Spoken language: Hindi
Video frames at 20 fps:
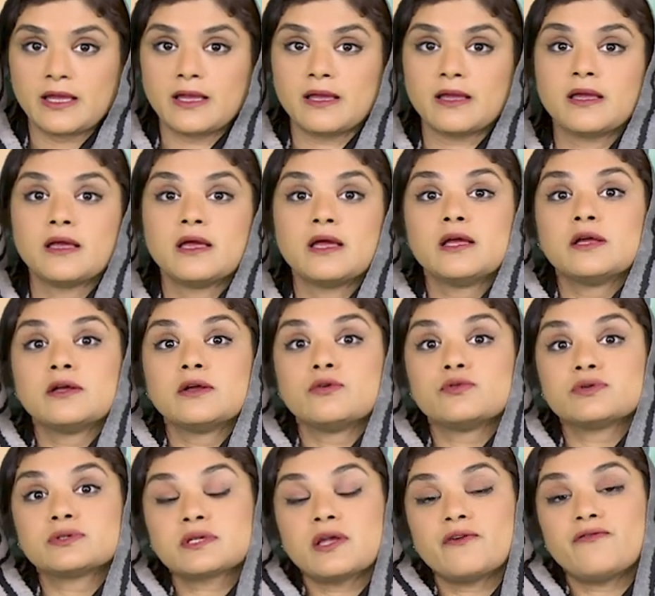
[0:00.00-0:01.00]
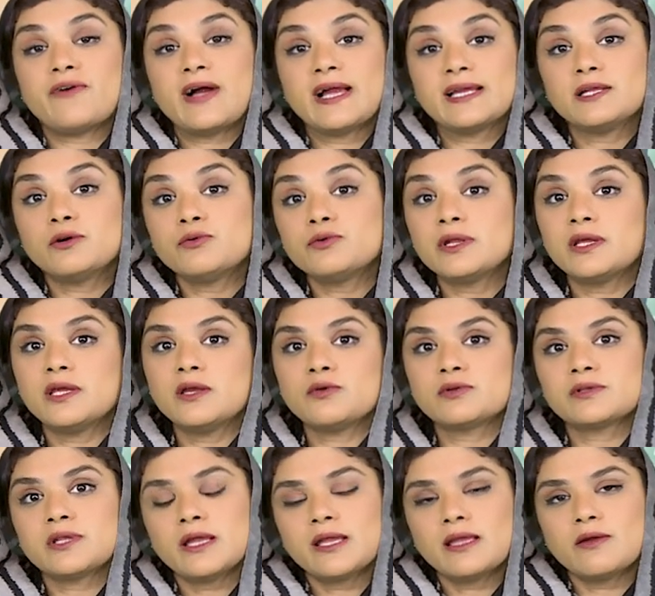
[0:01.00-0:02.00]
हैं उसका फ़ायदा उन्हें ये
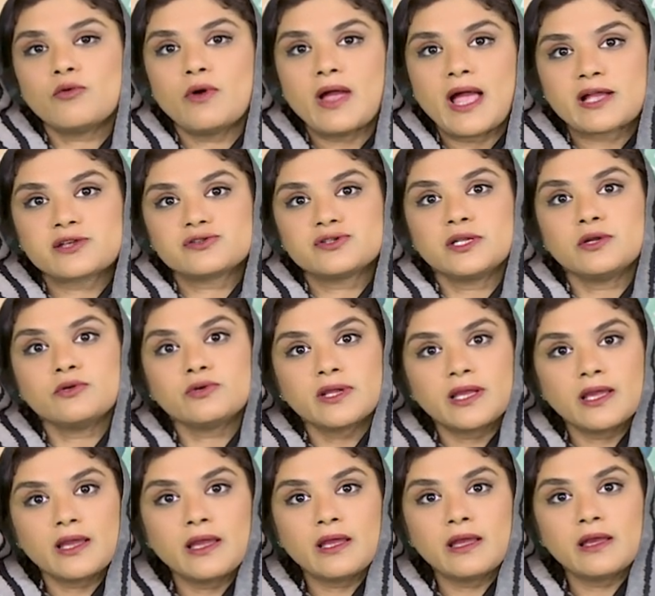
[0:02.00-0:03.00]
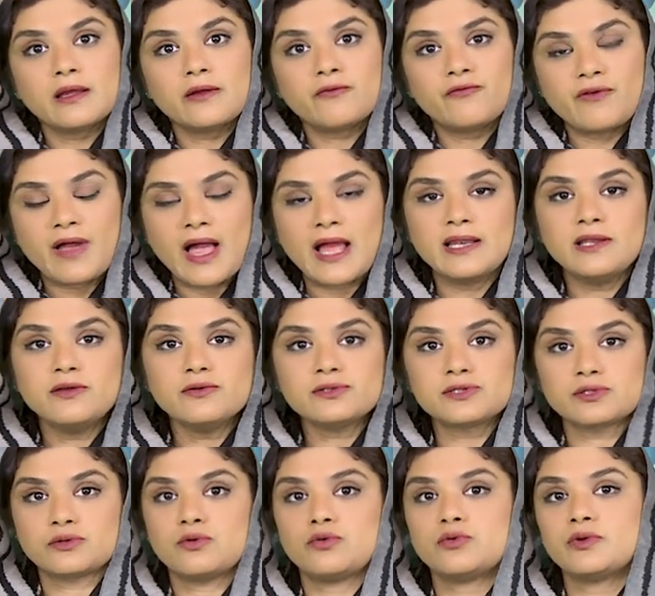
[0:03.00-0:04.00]
होता है कि वो एक्चुअली उनके
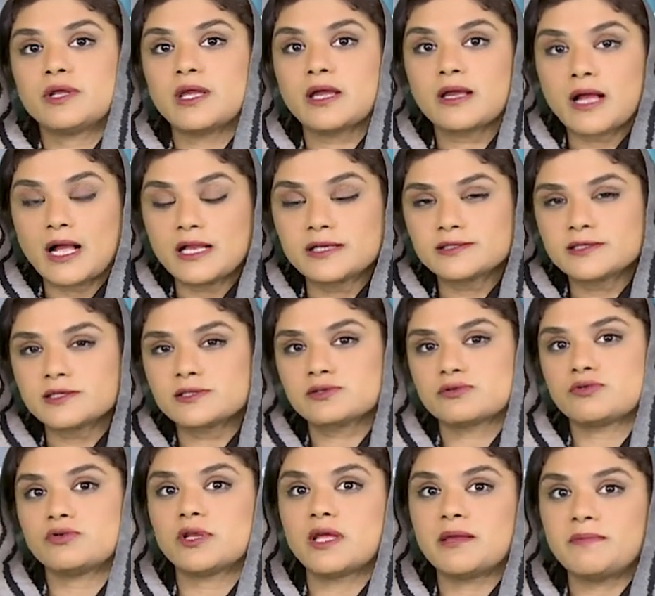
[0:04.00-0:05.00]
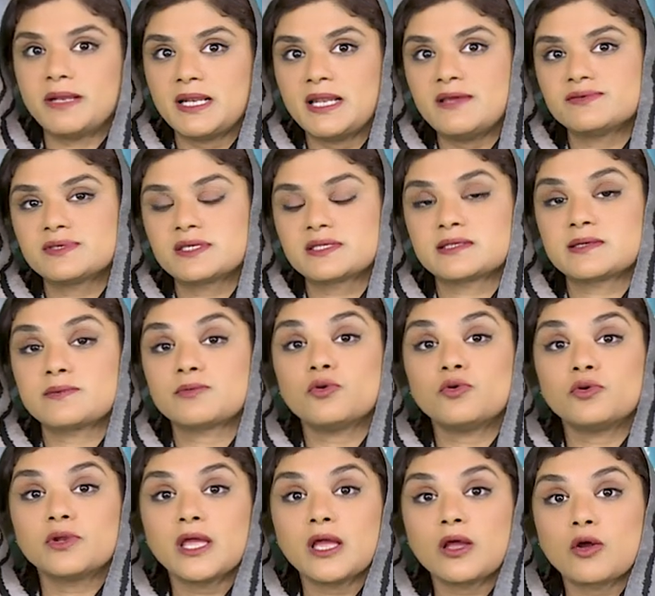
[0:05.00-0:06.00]
वैल्यूज़ को उनके कल्चर्स को उनके बिलीफ सिस्टम को
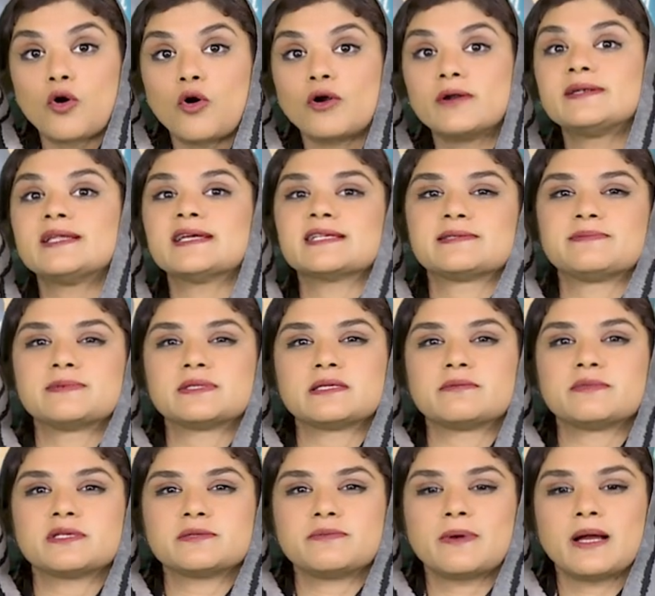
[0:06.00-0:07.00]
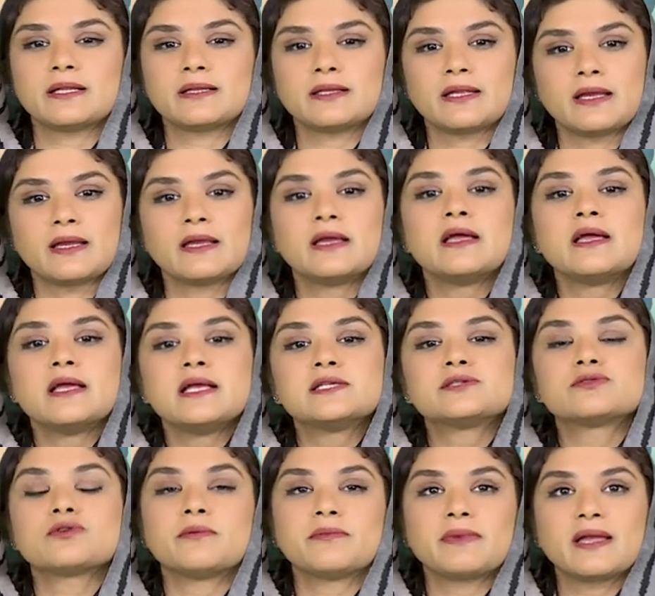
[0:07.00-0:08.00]
उनके कॉन्टेक्स्ट में समझ पाते हैं
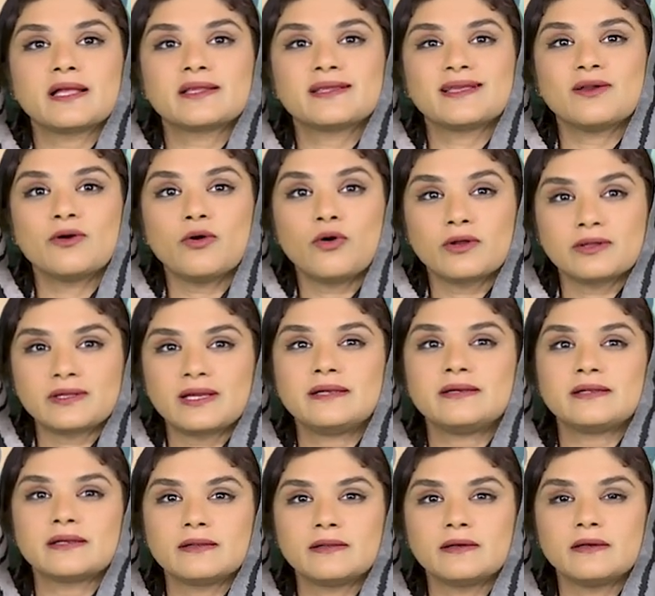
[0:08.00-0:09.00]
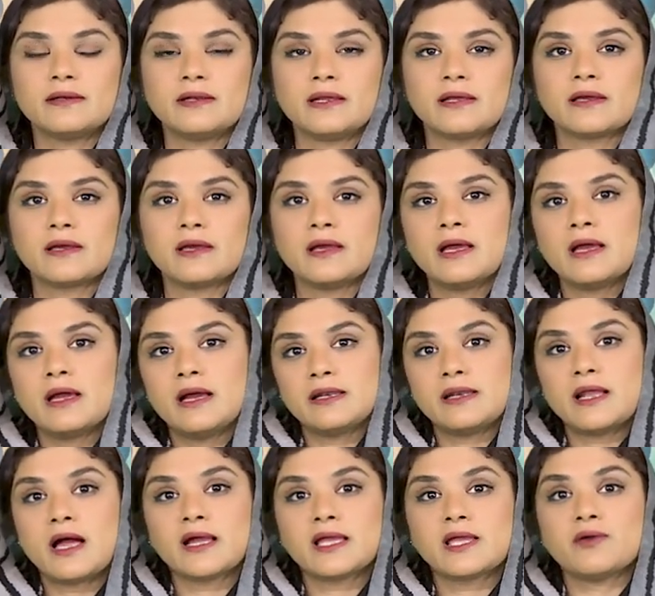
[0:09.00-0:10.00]
इसको हम कहते हैं ऑथेंटिक लर्निंग
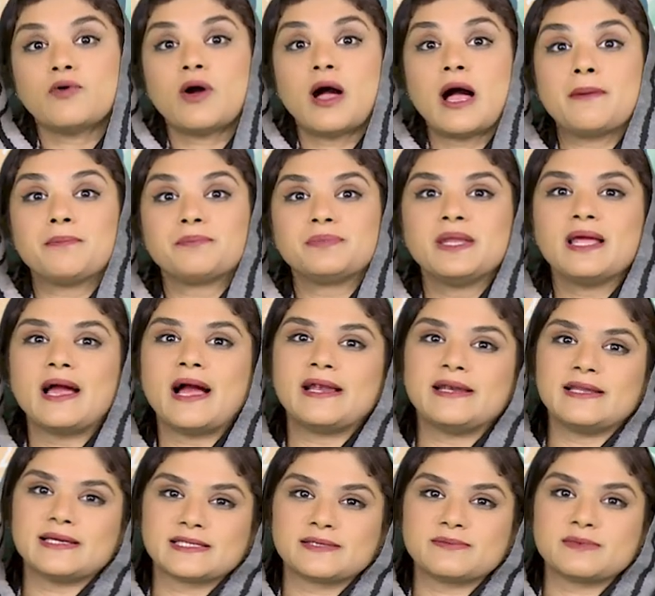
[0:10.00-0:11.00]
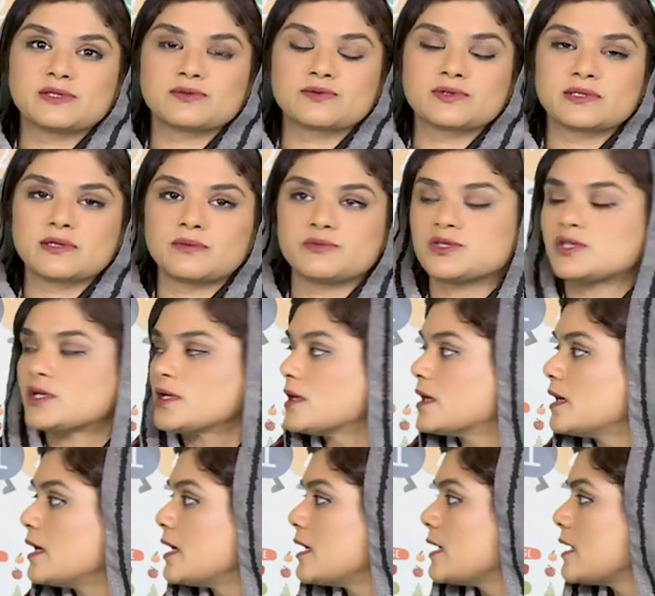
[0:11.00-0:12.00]
ना कि वो अपने आइडियाज़ में इसको समझें
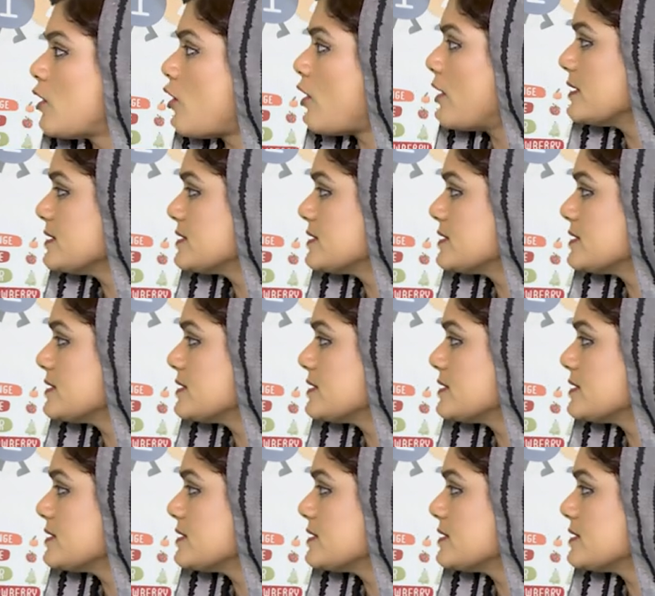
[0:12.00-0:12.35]
और